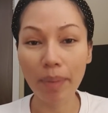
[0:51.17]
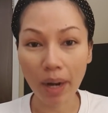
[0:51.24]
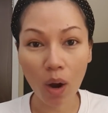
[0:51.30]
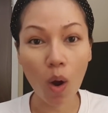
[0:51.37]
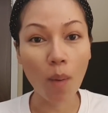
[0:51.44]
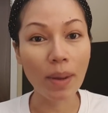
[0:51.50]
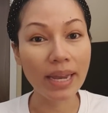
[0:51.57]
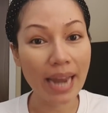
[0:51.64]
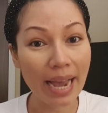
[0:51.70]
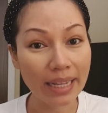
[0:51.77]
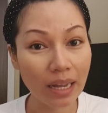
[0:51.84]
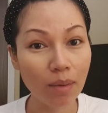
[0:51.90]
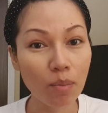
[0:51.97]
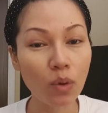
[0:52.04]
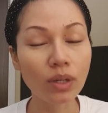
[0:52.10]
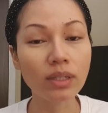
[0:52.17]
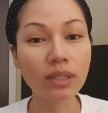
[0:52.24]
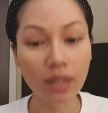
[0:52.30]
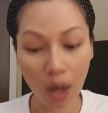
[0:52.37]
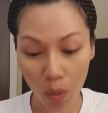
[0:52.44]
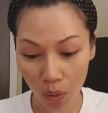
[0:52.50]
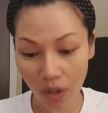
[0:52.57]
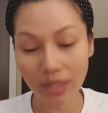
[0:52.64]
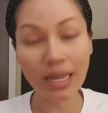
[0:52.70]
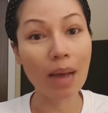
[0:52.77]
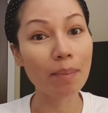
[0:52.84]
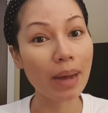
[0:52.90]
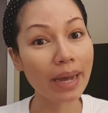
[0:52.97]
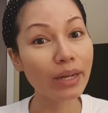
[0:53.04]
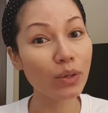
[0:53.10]
ประกอบให้ได้ทั้งหมด คือเขาก็สา
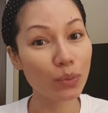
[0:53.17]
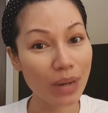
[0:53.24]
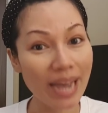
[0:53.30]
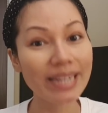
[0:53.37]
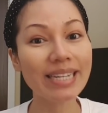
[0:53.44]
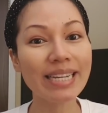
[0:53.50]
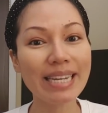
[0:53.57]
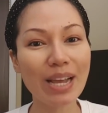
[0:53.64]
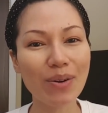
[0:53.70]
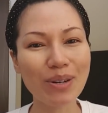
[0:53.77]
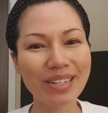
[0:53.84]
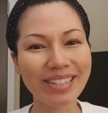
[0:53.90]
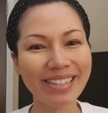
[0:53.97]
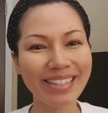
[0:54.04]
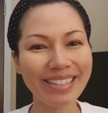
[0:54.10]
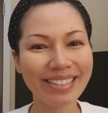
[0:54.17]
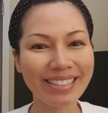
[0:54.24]
มารถดูได้ทีเดียวเลย